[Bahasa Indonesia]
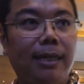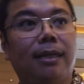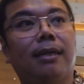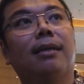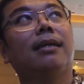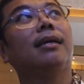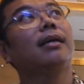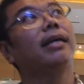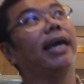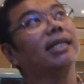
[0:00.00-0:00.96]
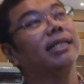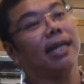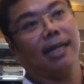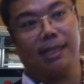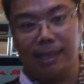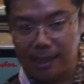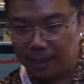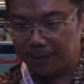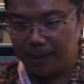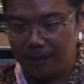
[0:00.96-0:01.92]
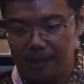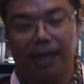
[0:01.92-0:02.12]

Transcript: ini geser ke sini tapi